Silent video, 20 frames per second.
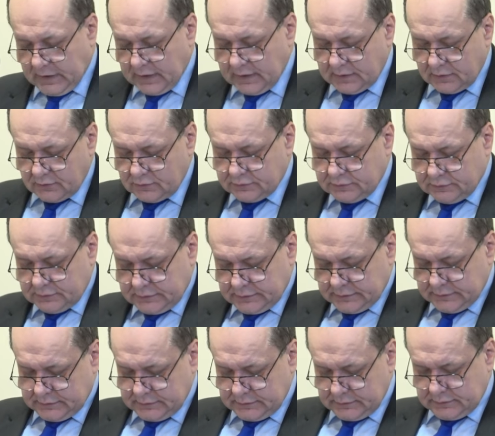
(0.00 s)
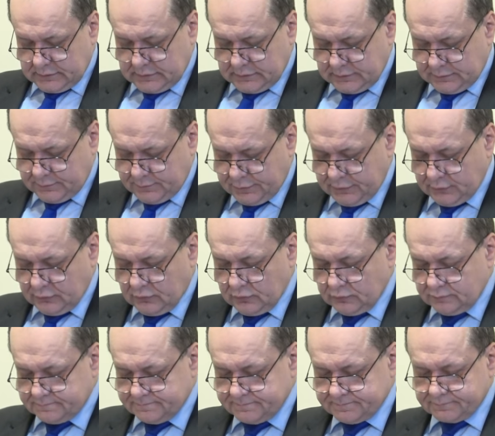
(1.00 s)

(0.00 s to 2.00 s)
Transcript: Aaron y, był